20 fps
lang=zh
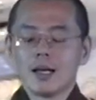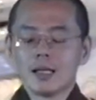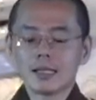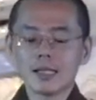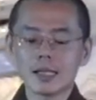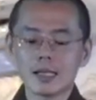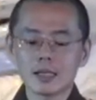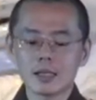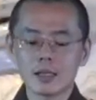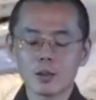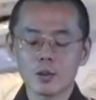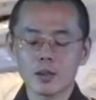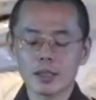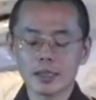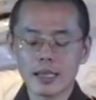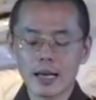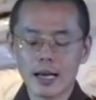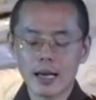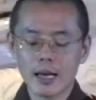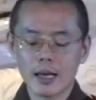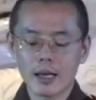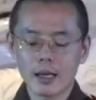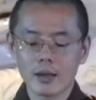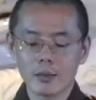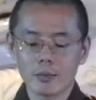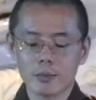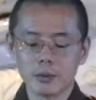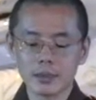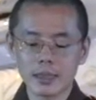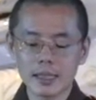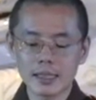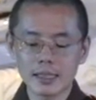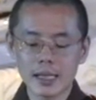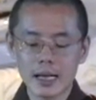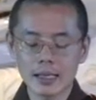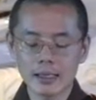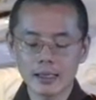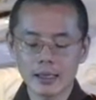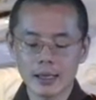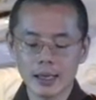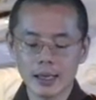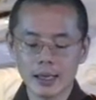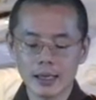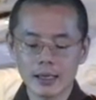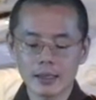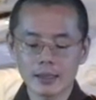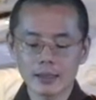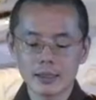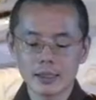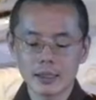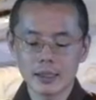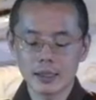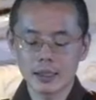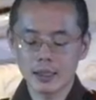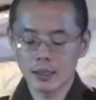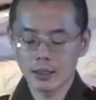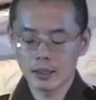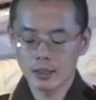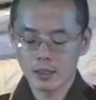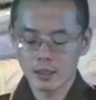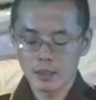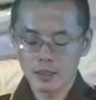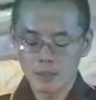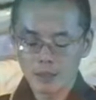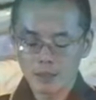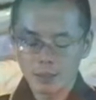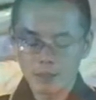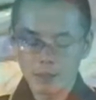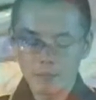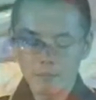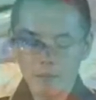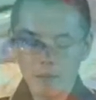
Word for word: 这个是我在菩提伽耶这个宁